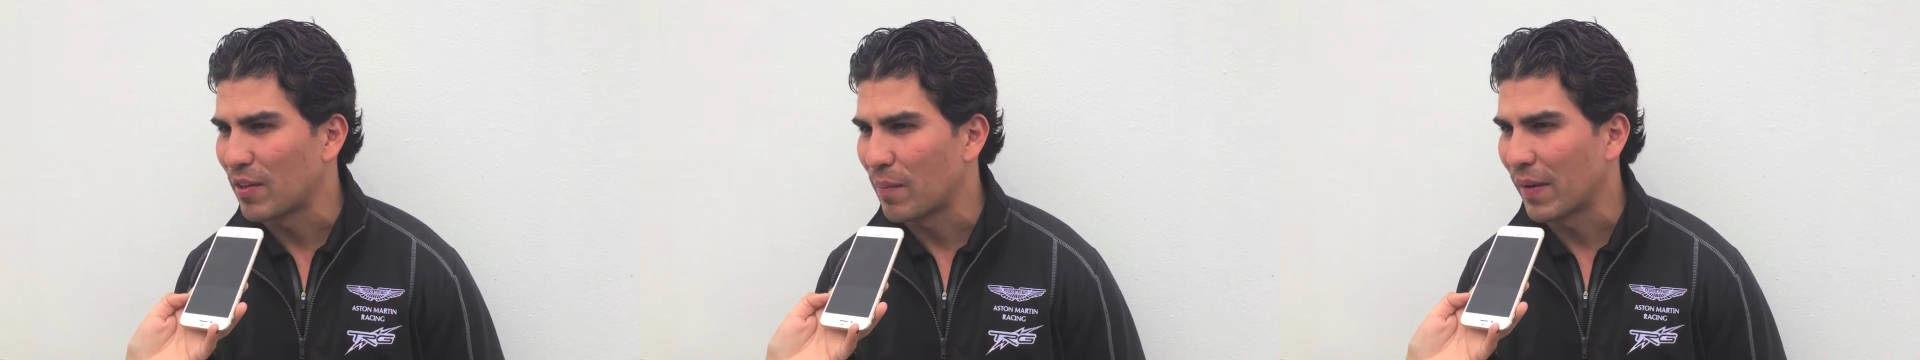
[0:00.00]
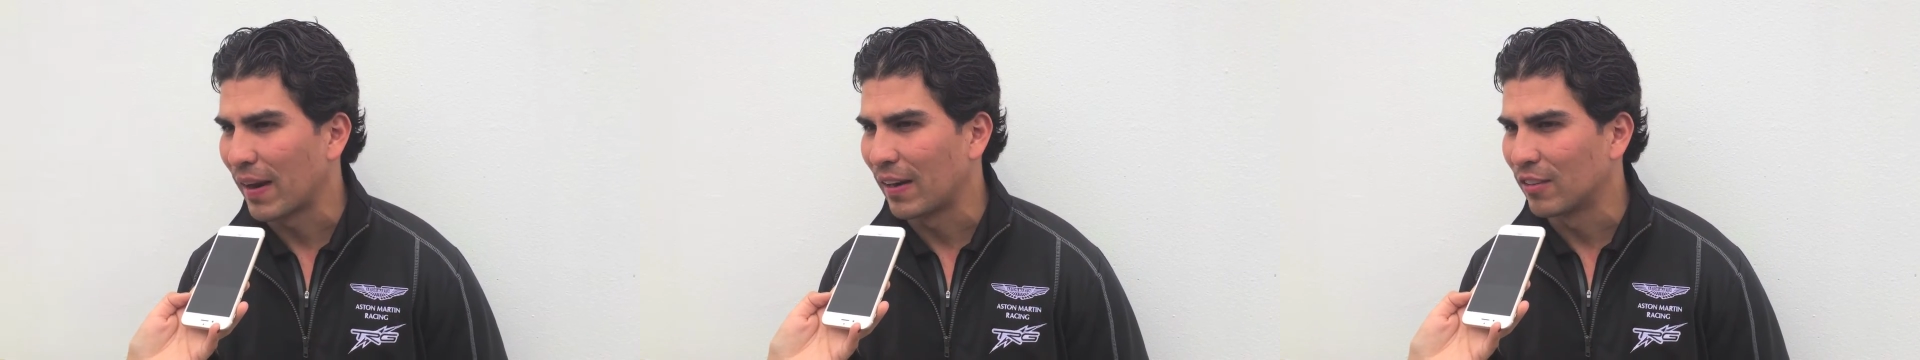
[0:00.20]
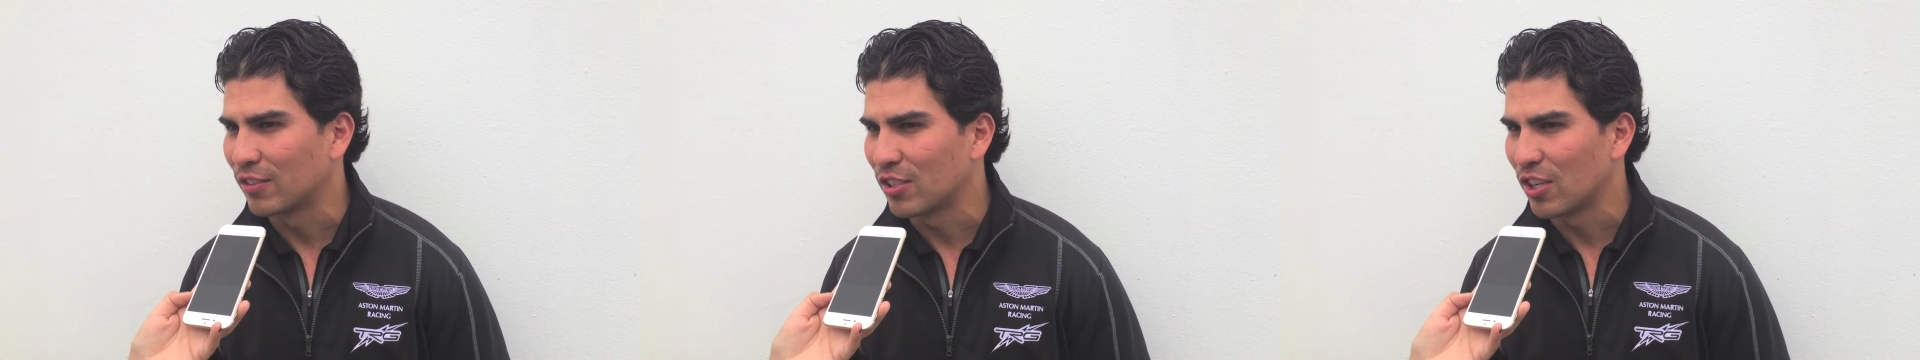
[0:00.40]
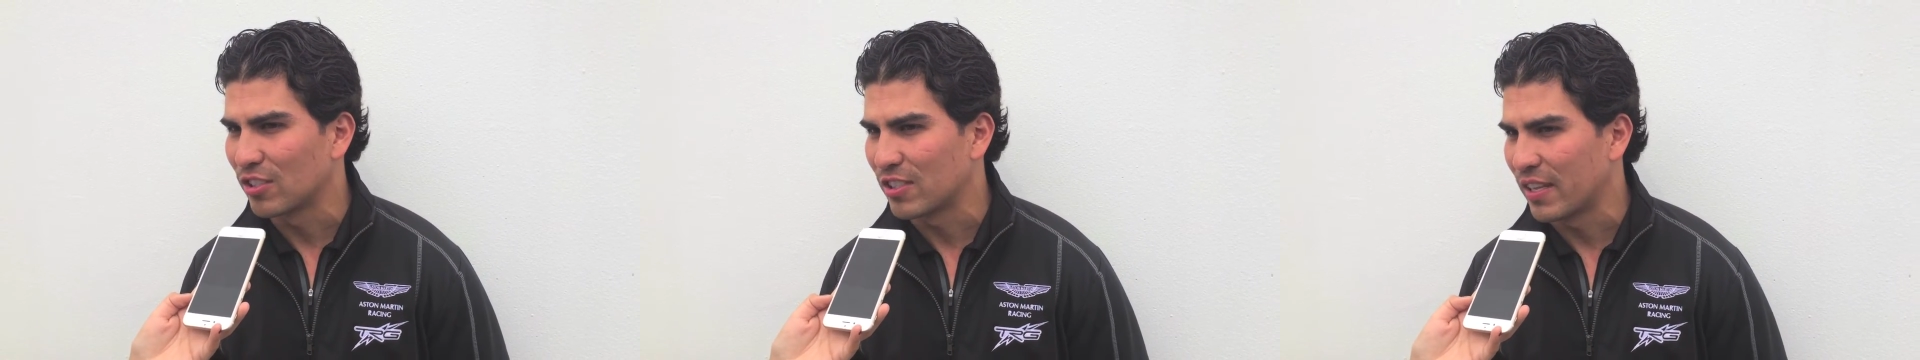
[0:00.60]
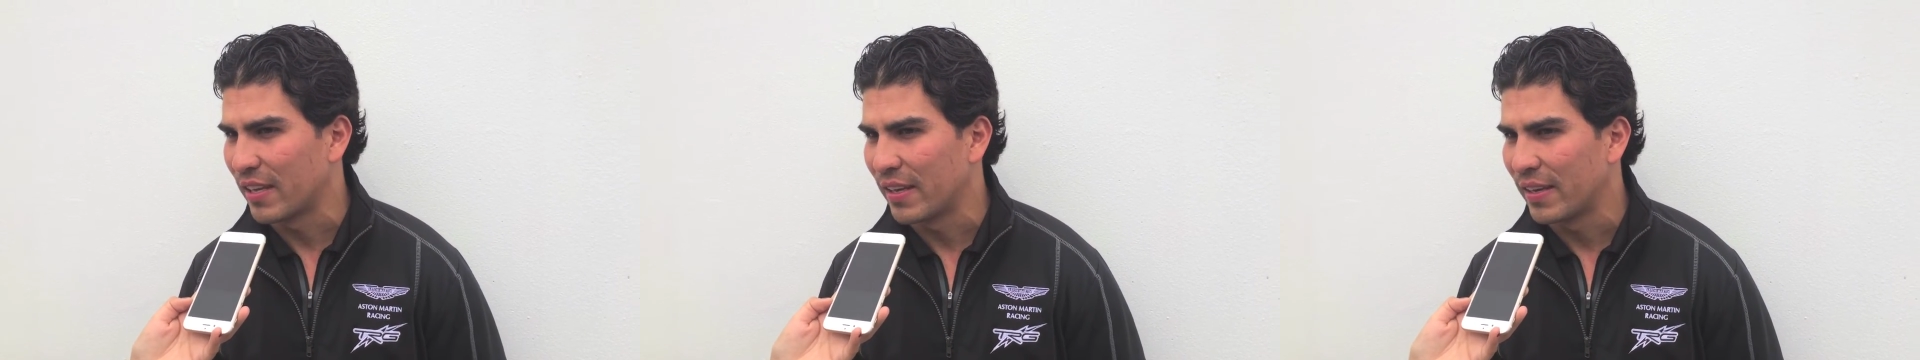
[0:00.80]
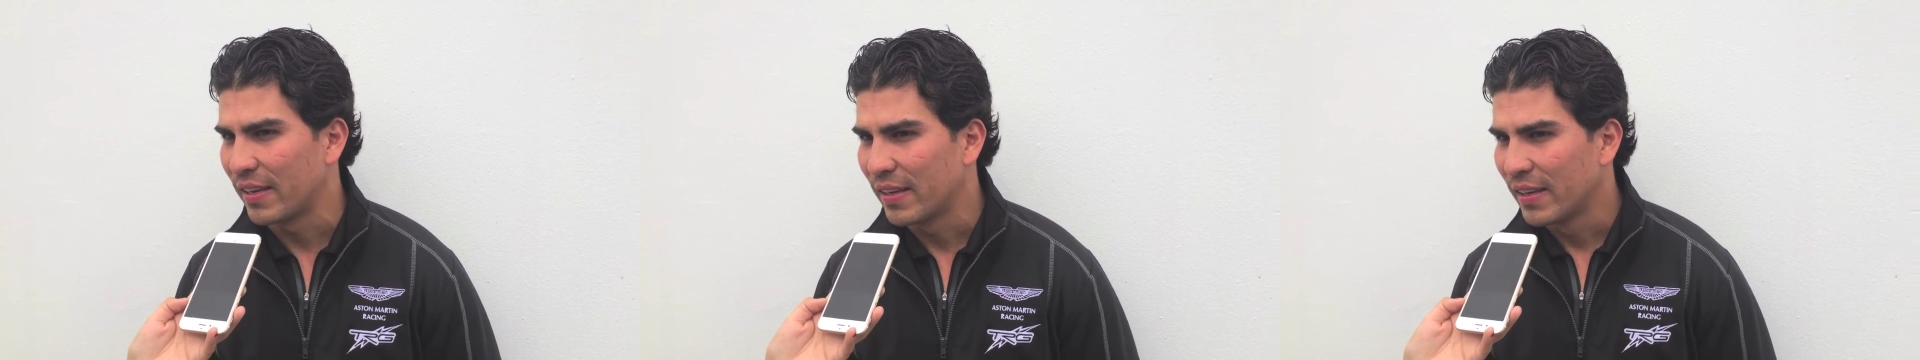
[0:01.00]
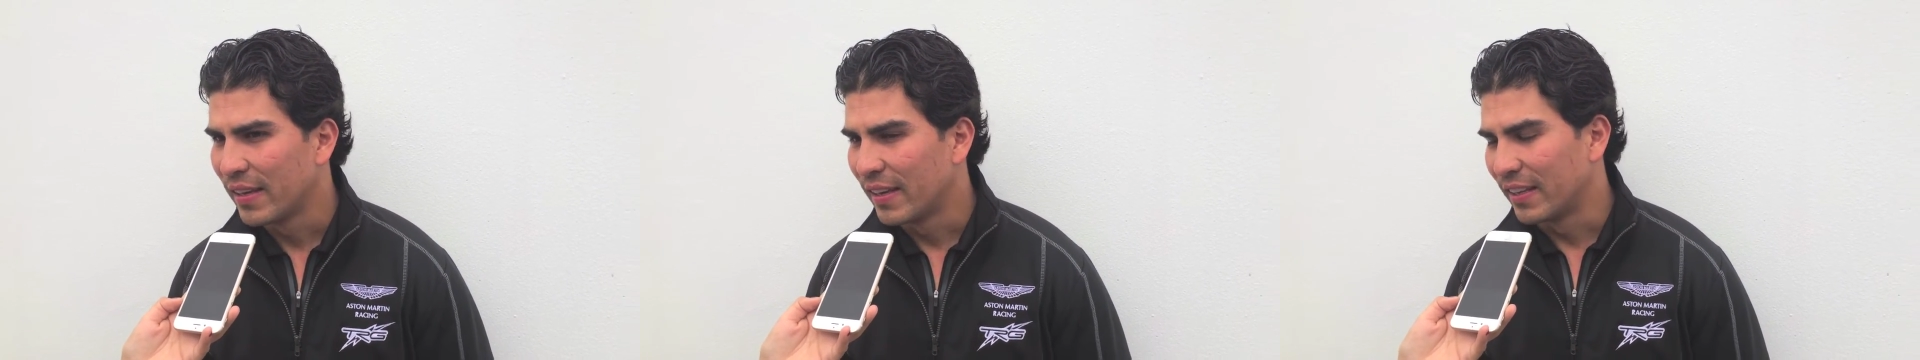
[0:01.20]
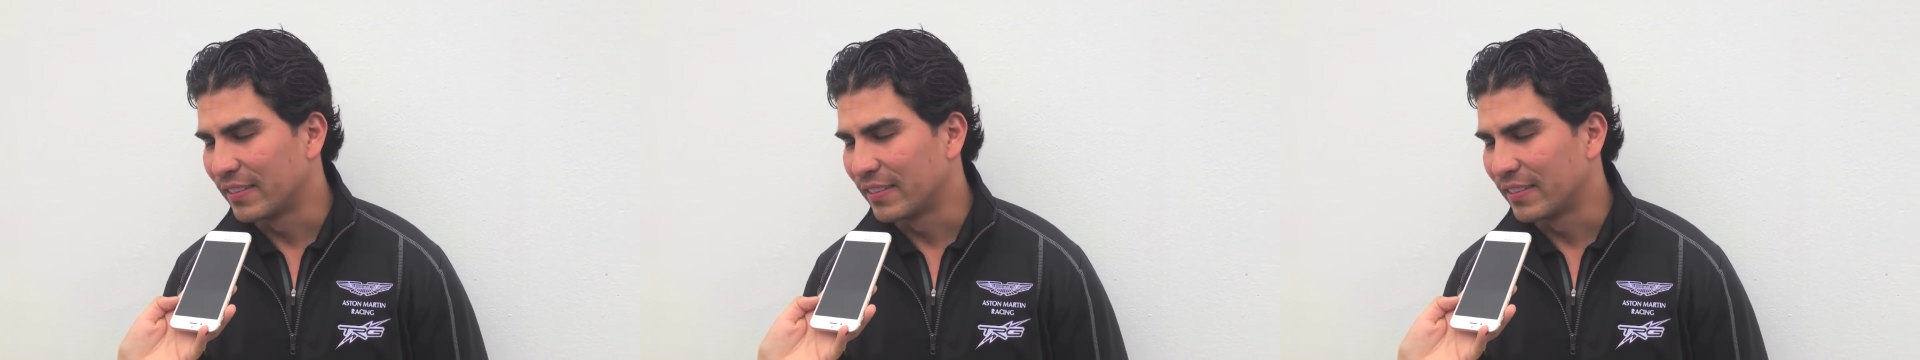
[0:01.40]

para los dos y, y